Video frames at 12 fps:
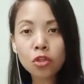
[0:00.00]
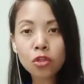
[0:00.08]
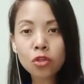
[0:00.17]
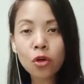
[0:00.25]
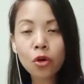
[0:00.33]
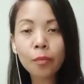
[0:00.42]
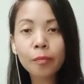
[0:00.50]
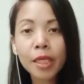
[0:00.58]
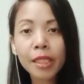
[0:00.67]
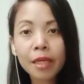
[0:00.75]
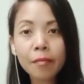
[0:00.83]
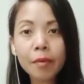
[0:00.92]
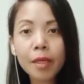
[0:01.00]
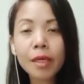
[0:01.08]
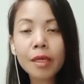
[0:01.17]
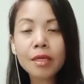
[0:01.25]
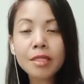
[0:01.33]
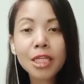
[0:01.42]
Isa na siyang
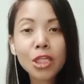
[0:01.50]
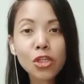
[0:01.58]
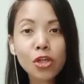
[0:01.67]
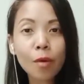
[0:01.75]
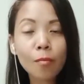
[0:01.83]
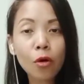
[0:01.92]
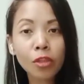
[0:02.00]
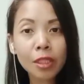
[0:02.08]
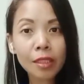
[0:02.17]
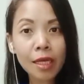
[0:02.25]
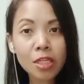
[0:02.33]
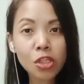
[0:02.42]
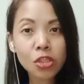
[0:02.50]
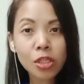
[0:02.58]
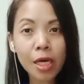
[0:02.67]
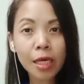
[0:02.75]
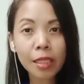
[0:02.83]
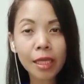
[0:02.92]
monetized channel at partner
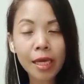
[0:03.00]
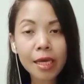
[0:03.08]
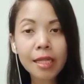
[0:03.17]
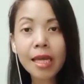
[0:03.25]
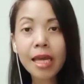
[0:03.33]
na siya ni